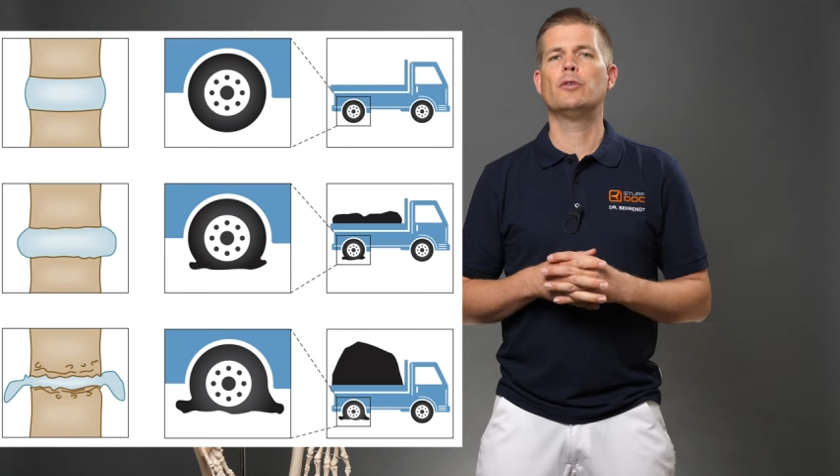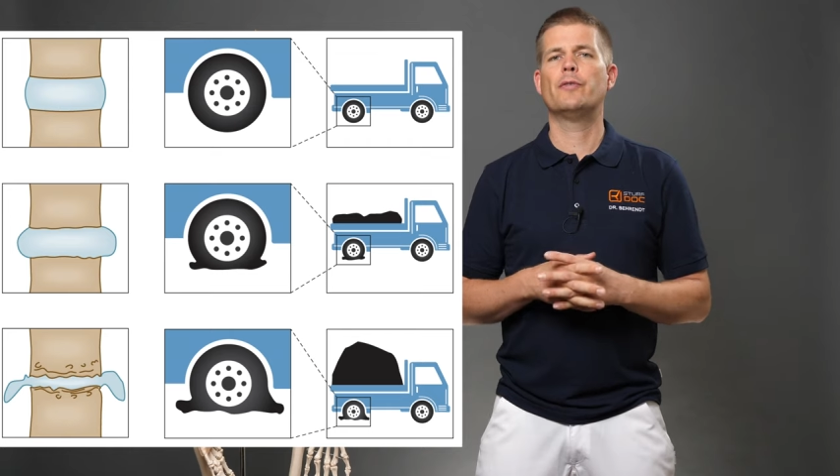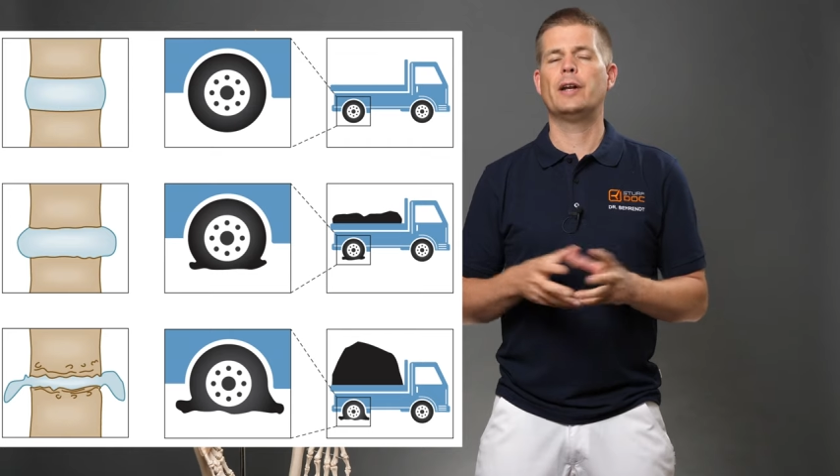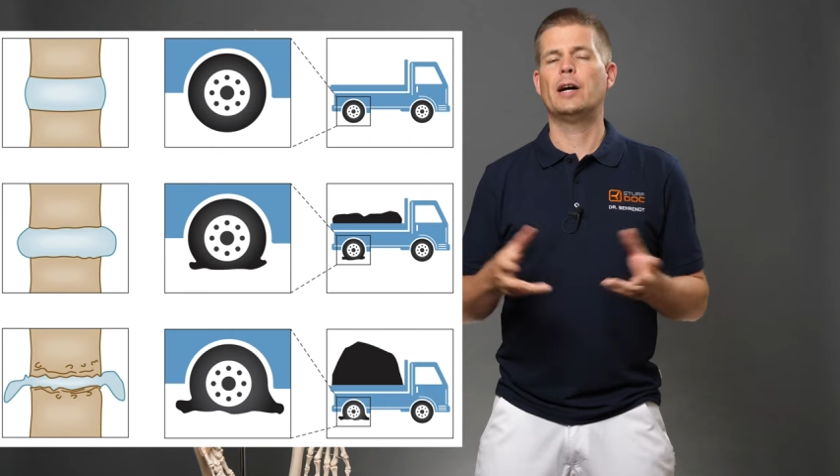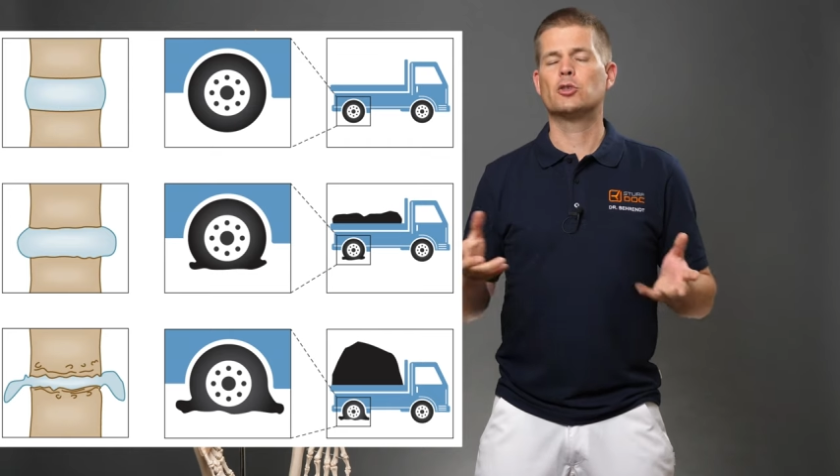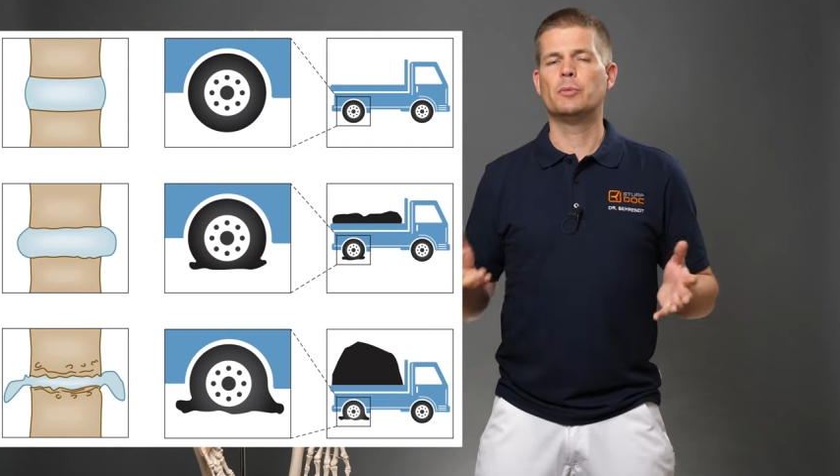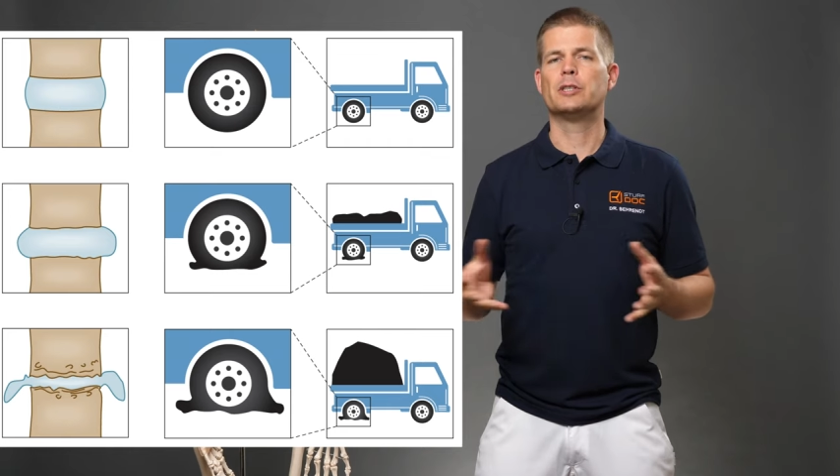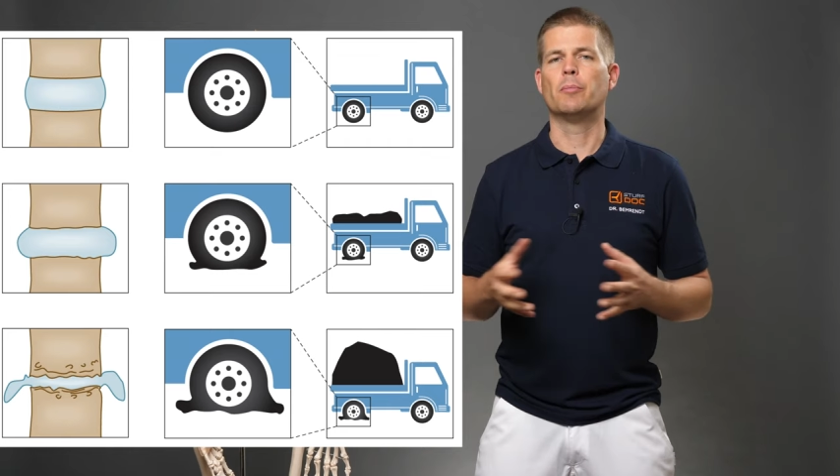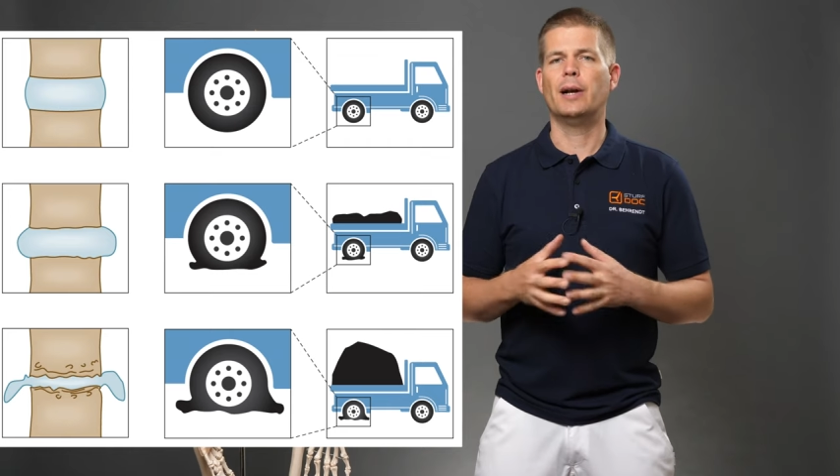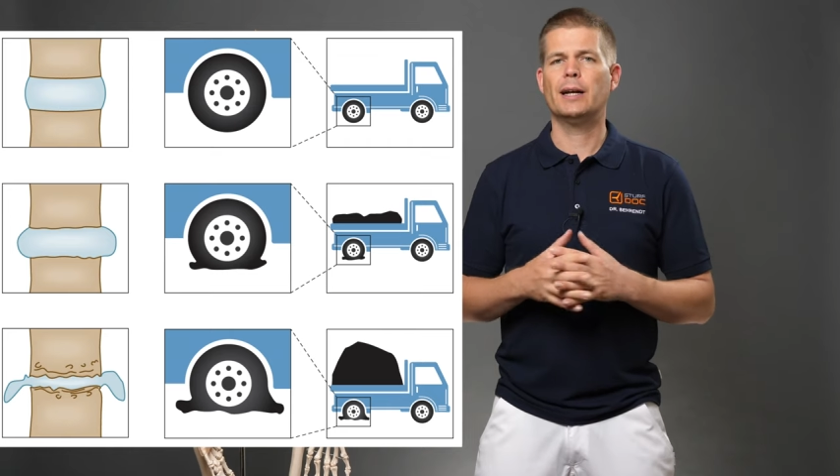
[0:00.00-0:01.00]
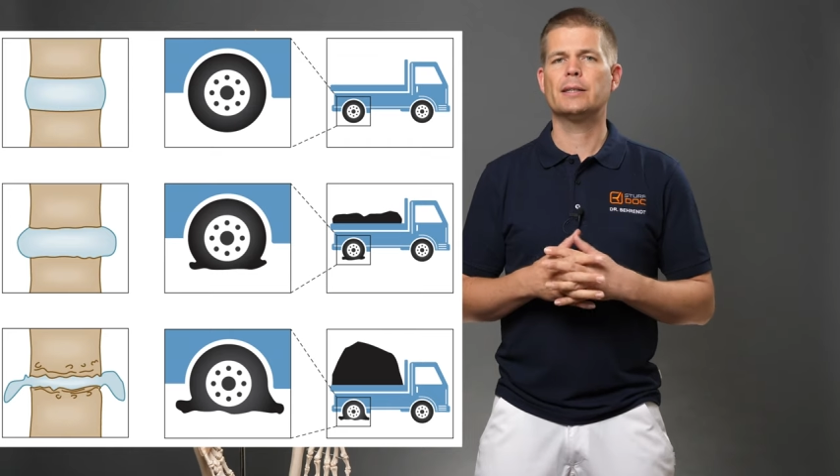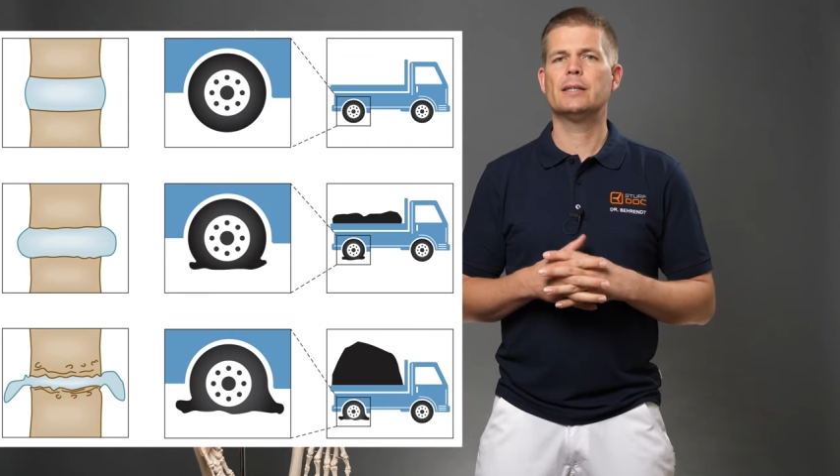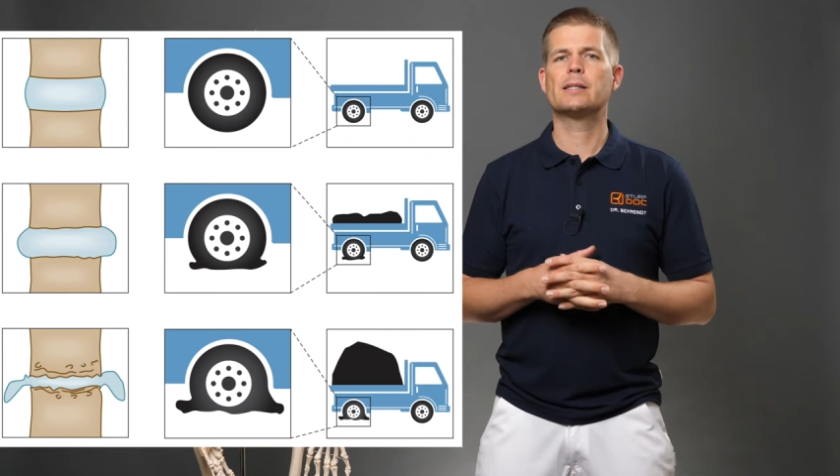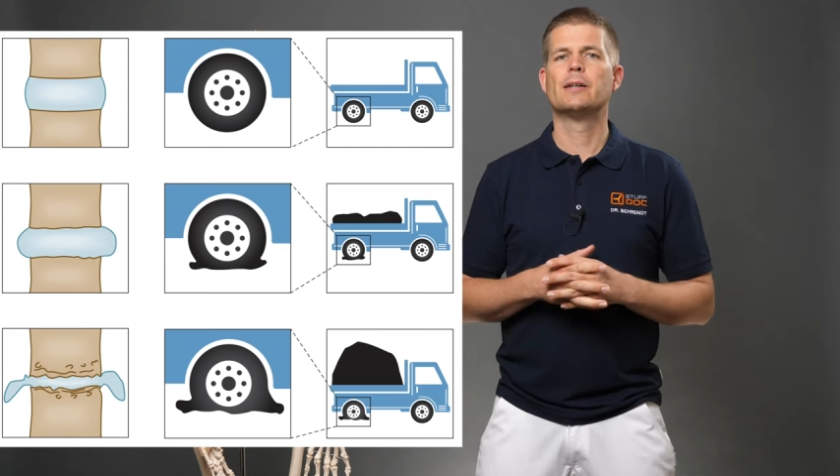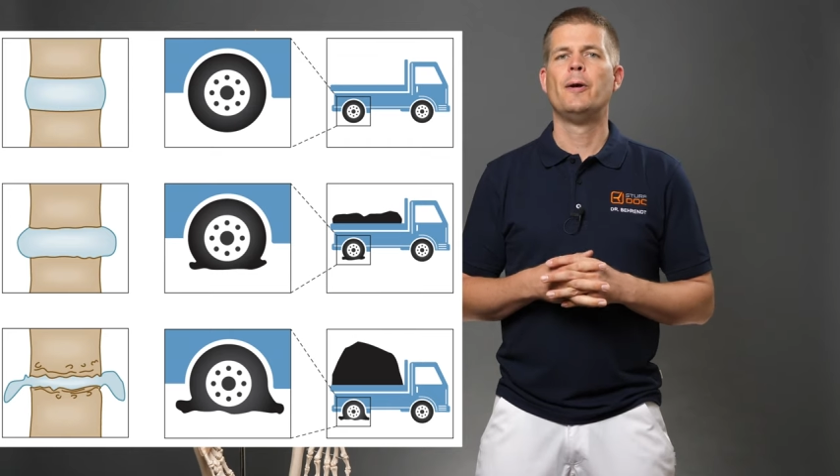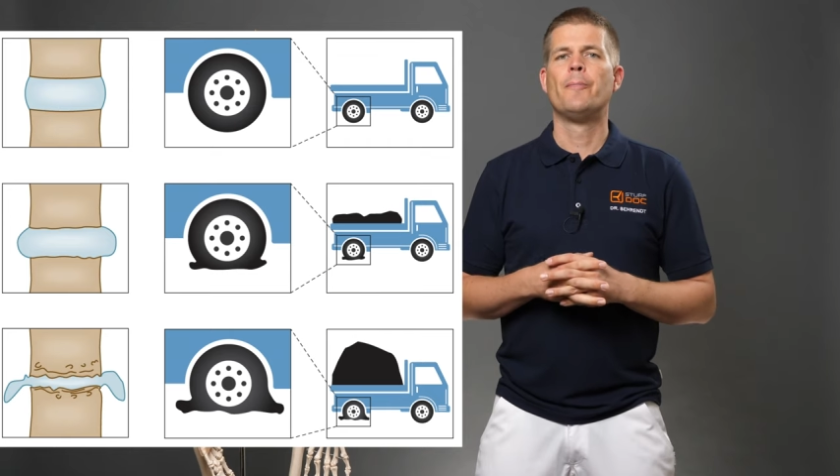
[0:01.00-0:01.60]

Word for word: wie wenn der halt so ein bisschen platt ist.